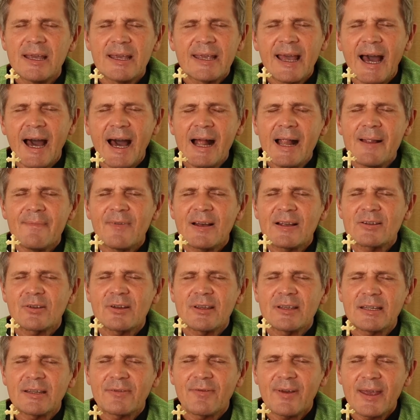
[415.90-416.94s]
ja allem, was
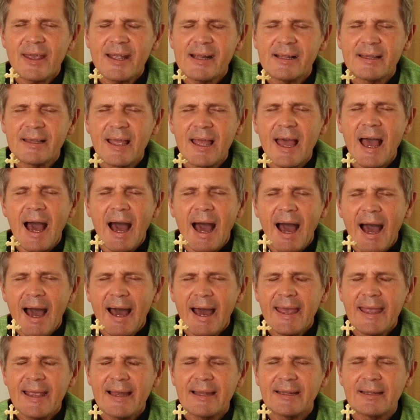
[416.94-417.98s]
euch quält,
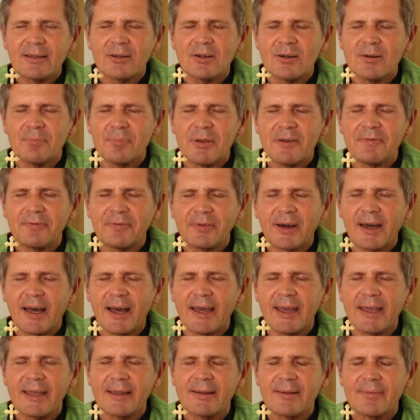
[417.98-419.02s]
heilen und
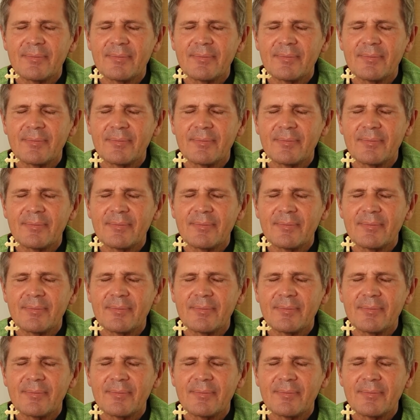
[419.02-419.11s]
befreien.